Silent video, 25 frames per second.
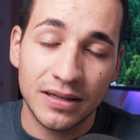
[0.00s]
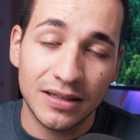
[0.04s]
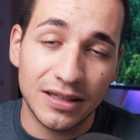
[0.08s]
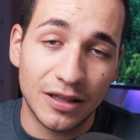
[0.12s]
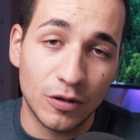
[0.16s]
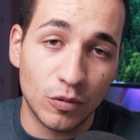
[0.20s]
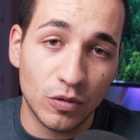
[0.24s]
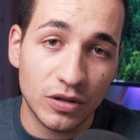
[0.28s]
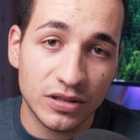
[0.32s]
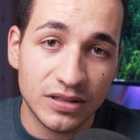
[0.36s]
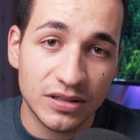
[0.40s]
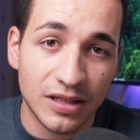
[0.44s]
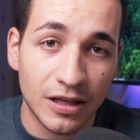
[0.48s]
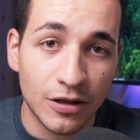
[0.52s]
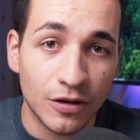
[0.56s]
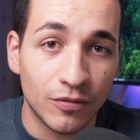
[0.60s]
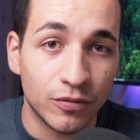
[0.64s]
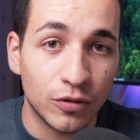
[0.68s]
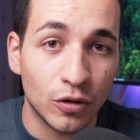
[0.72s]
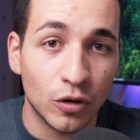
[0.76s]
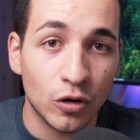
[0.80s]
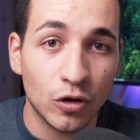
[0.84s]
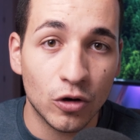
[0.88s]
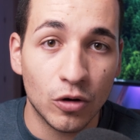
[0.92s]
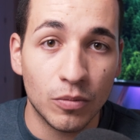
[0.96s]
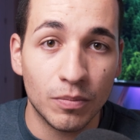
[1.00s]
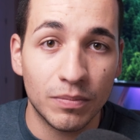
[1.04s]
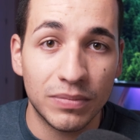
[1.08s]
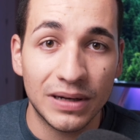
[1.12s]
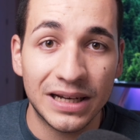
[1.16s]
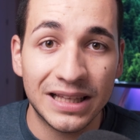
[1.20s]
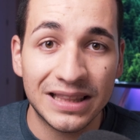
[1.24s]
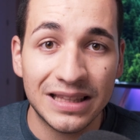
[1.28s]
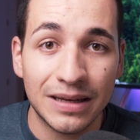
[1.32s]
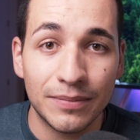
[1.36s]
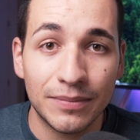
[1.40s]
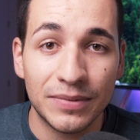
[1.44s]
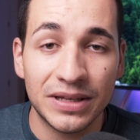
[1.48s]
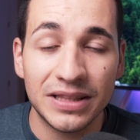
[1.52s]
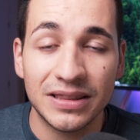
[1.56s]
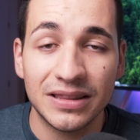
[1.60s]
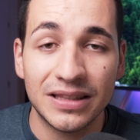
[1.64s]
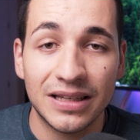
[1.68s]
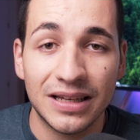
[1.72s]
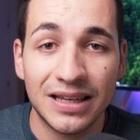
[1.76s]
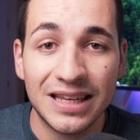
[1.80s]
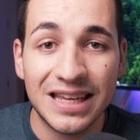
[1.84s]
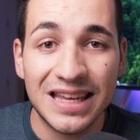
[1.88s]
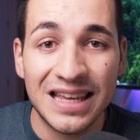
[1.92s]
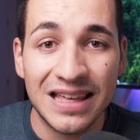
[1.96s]
y en un estado de flow
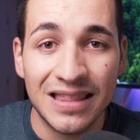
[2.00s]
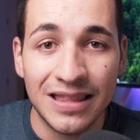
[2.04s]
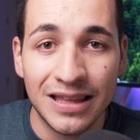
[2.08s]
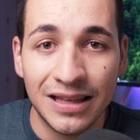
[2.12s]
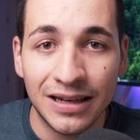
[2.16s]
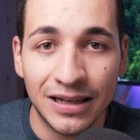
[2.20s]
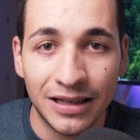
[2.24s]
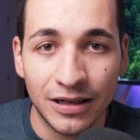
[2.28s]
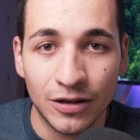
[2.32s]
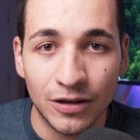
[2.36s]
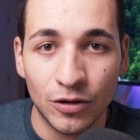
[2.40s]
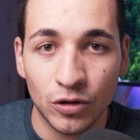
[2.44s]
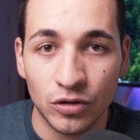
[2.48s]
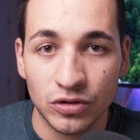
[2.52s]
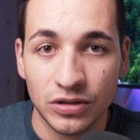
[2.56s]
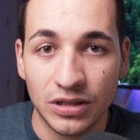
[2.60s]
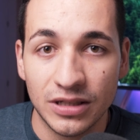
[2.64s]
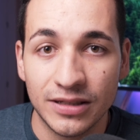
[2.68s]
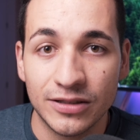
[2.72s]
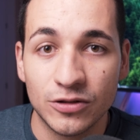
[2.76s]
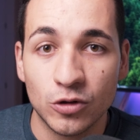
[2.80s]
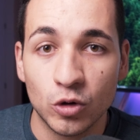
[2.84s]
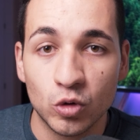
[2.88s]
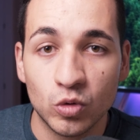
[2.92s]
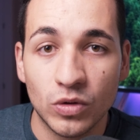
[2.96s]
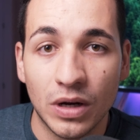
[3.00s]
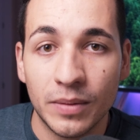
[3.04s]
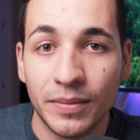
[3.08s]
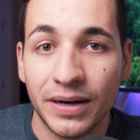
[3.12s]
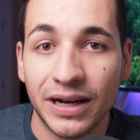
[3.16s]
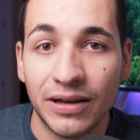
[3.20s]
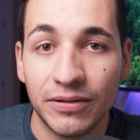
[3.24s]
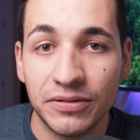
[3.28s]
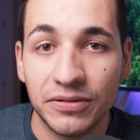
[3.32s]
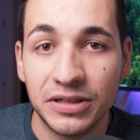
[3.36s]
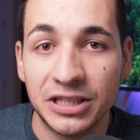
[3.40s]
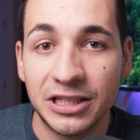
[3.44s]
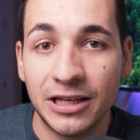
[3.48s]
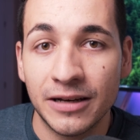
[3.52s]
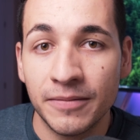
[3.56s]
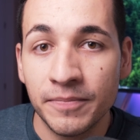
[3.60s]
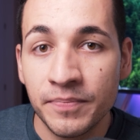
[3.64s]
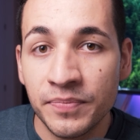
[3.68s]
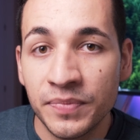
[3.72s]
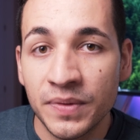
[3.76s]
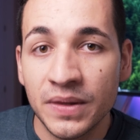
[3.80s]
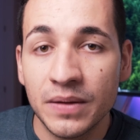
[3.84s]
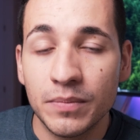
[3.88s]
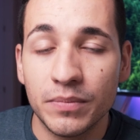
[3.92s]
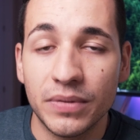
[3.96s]
completamente idílicos. Esto es una maravilla
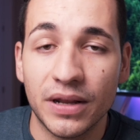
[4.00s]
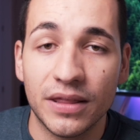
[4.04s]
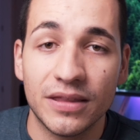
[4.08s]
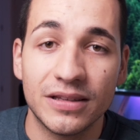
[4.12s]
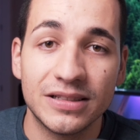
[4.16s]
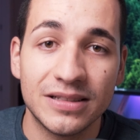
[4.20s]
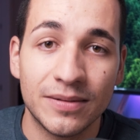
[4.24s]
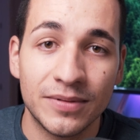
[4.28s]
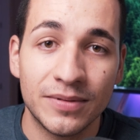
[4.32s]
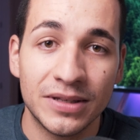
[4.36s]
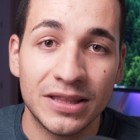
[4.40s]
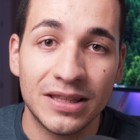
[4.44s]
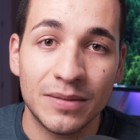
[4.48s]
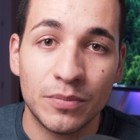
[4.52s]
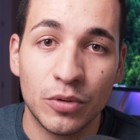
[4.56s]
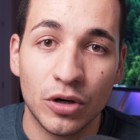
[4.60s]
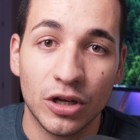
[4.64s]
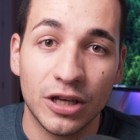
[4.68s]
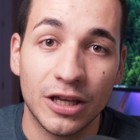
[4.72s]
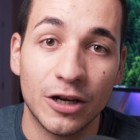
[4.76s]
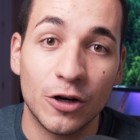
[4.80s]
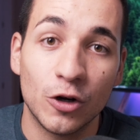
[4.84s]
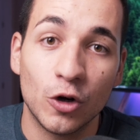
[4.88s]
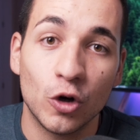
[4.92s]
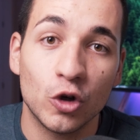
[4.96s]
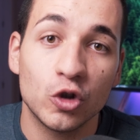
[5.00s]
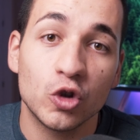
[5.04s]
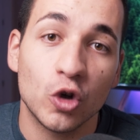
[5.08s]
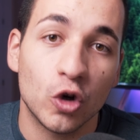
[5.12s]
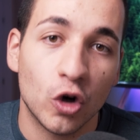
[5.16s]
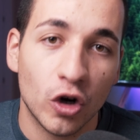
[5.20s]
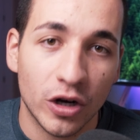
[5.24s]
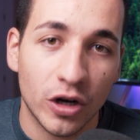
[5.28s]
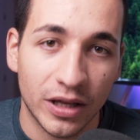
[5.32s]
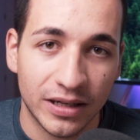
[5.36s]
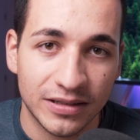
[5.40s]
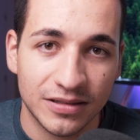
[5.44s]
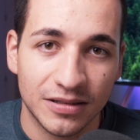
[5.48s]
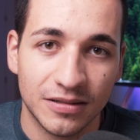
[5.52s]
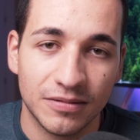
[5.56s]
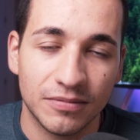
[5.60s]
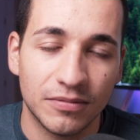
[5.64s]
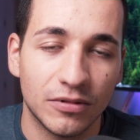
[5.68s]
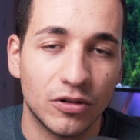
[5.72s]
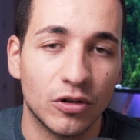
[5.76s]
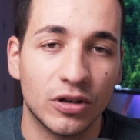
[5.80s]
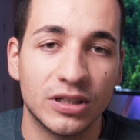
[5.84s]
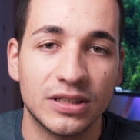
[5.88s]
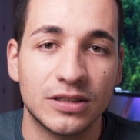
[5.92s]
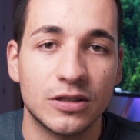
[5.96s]
precisamente porque no son horas.
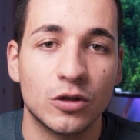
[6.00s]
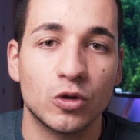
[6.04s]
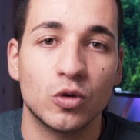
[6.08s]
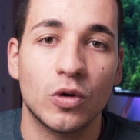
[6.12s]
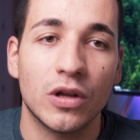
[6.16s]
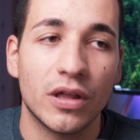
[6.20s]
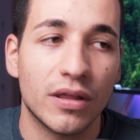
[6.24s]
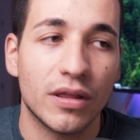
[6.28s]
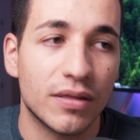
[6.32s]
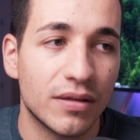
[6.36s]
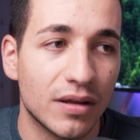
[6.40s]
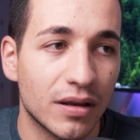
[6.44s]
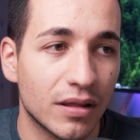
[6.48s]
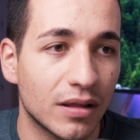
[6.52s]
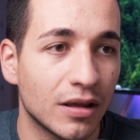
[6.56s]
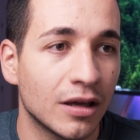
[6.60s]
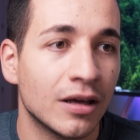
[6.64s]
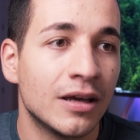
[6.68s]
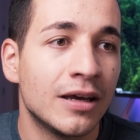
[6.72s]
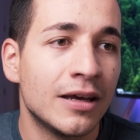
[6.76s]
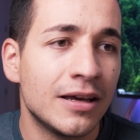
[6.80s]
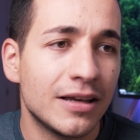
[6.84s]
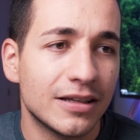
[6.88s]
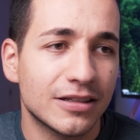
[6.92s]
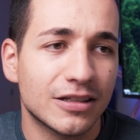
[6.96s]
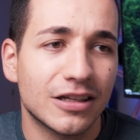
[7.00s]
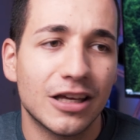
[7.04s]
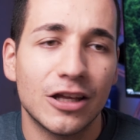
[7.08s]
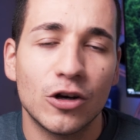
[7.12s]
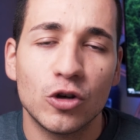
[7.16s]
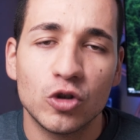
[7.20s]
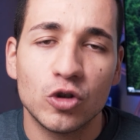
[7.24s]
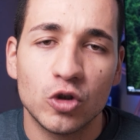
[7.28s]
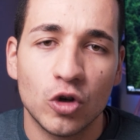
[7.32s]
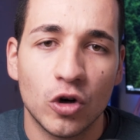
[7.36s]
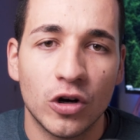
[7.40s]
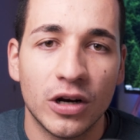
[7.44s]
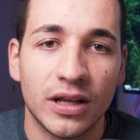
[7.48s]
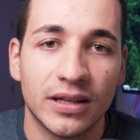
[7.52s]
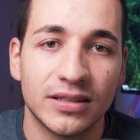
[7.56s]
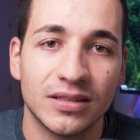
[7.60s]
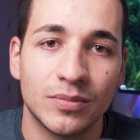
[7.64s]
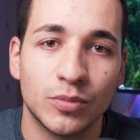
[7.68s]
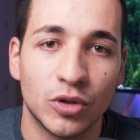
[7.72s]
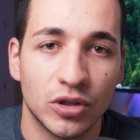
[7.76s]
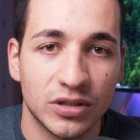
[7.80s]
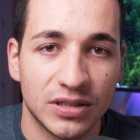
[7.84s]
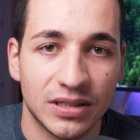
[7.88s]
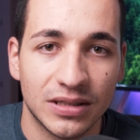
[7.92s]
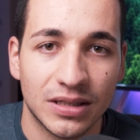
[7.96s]
Lo que se suele decir de es que no son horas de
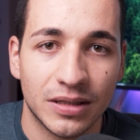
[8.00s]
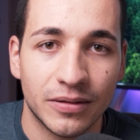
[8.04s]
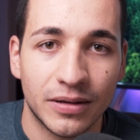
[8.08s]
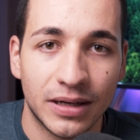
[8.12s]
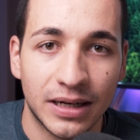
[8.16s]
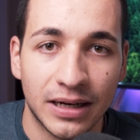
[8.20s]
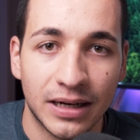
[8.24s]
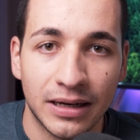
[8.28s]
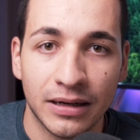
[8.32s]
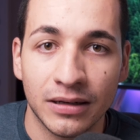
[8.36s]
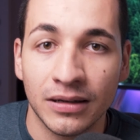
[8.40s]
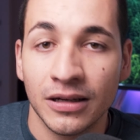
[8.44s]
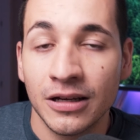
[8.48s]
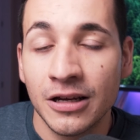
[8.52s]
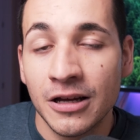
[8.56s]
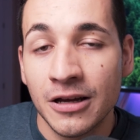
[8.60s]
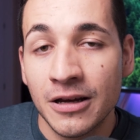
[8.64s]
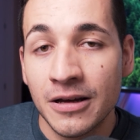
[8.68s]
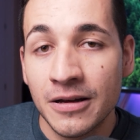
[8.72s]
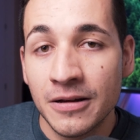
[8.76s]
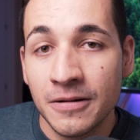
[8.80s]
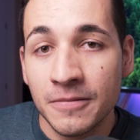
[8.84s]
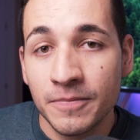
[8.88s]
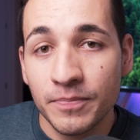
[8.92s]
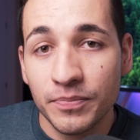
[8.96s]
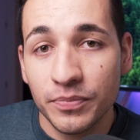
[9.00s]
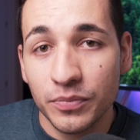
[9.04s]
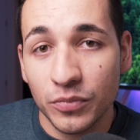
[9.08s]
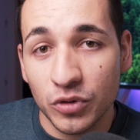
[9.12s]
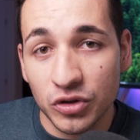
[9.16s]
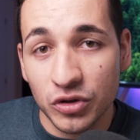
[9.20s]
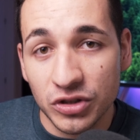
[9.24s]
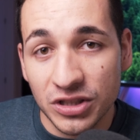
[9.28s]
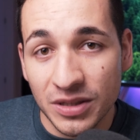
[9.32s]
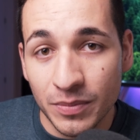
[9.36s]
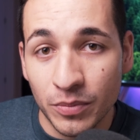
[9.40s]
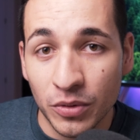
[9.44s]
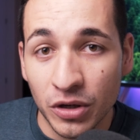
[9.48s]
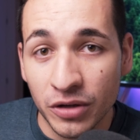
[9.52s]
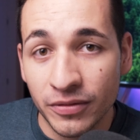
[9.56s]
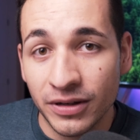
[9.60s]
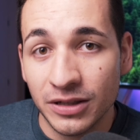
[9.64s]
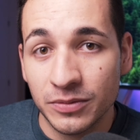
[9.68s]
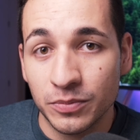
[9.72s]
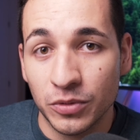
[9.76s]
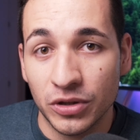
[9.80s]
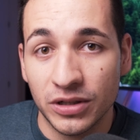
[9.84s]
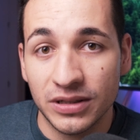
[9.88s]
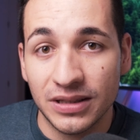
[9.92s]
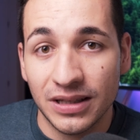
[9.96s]
ponerse a trabajar. Pues si
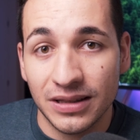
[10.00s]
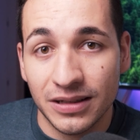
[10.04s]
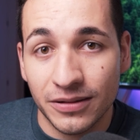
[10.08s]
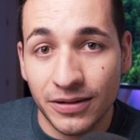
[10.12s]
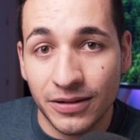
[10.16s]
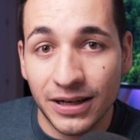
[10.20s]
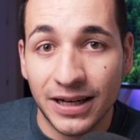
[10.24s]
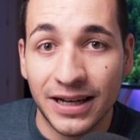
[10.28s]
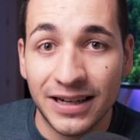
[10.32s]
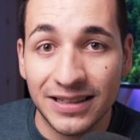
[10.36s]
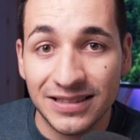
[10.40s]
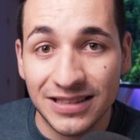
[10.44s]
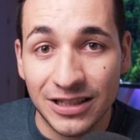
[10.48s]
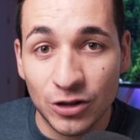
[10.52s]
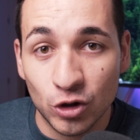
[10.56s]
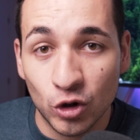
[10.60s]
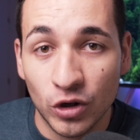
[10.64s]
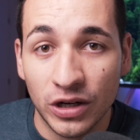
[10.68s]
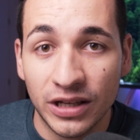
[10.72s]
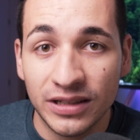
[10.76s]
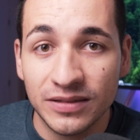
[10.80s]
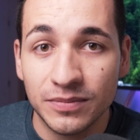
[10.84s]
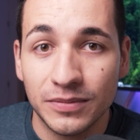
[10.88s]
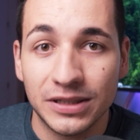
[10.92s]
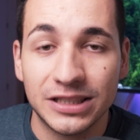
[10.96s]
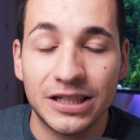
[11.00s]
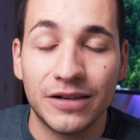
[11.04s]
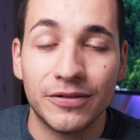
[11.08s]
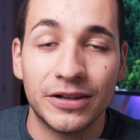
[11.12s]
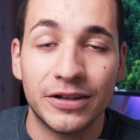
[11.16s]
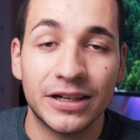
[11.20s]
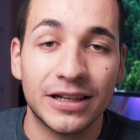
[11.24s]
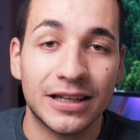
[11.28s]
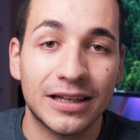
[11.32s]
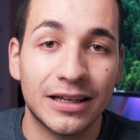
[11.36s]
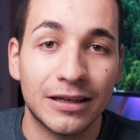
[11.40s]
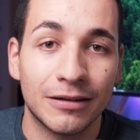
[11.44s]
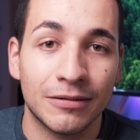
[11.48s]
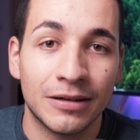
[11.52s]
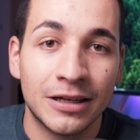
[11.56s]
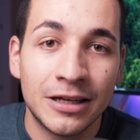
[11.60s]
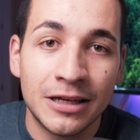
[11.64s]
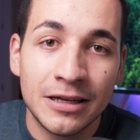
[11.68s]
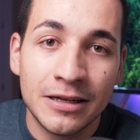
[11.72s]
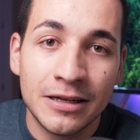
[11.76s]
pruebas ponerte a trabajar a estas horas, vas a ver que